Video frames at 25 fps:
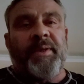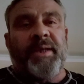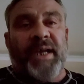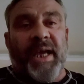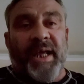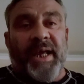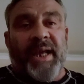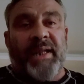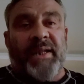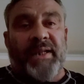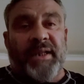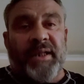bir
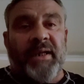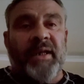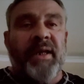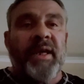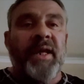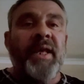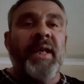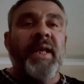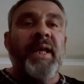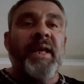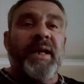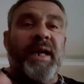genetik
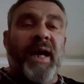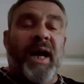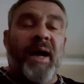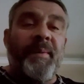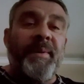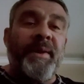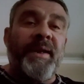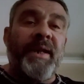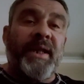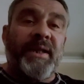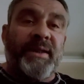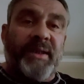
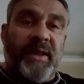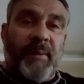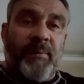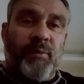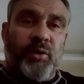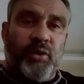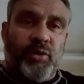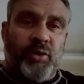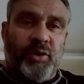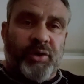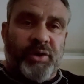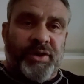kabiliyette
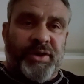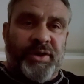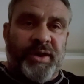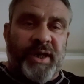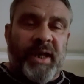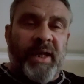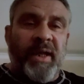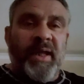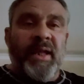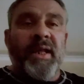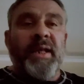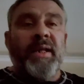budur işte.
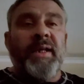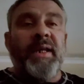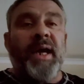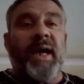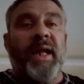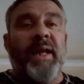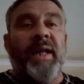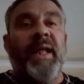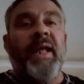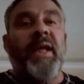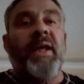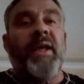
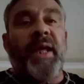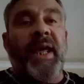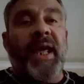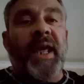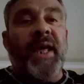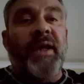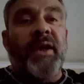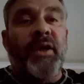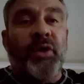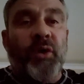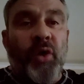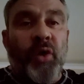Yani
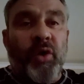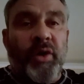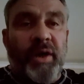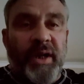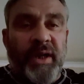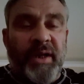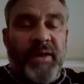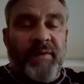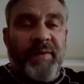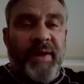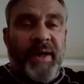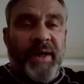Engin
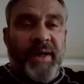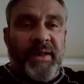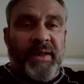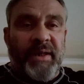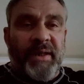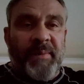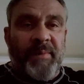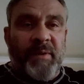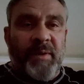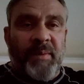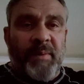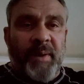örneğini
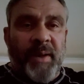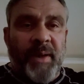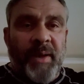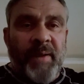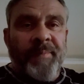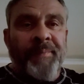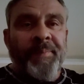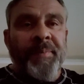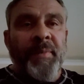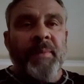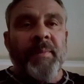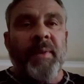verdiğim gibi.
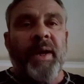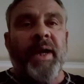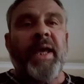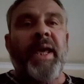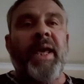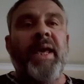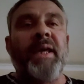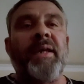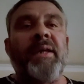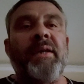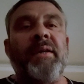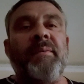Bak
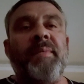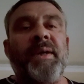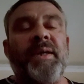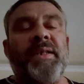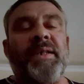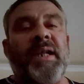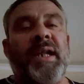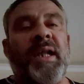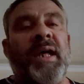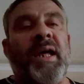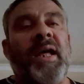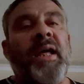Engin
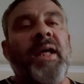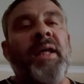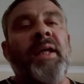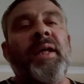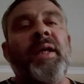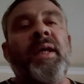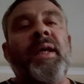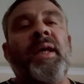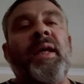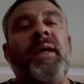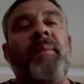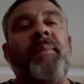mesela
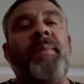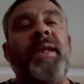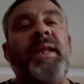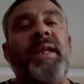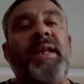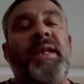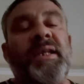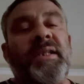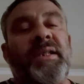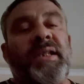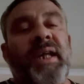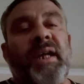
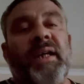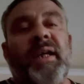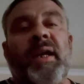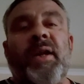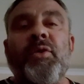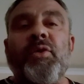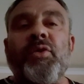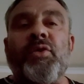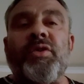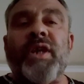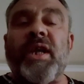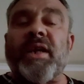1-2 tekrar
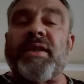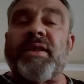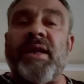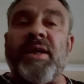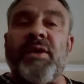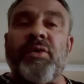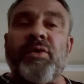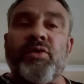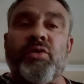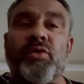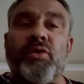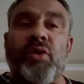
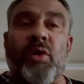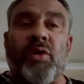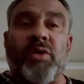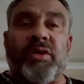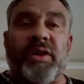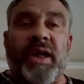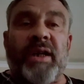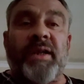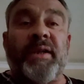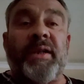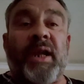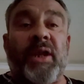
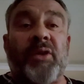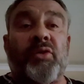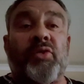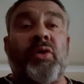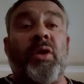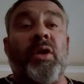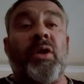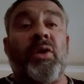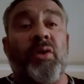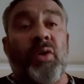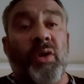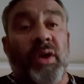180-190
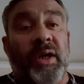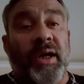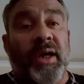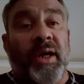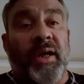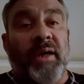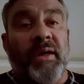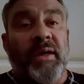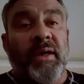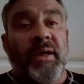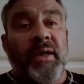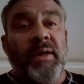natural
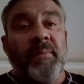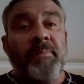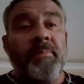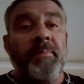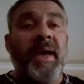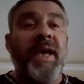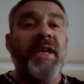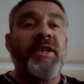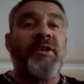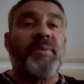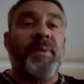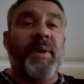olarak
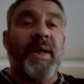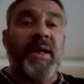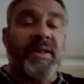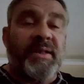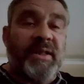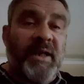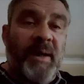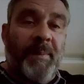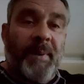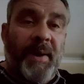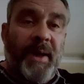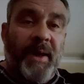bench
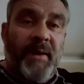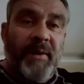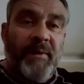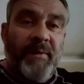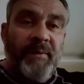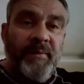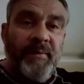press yapar.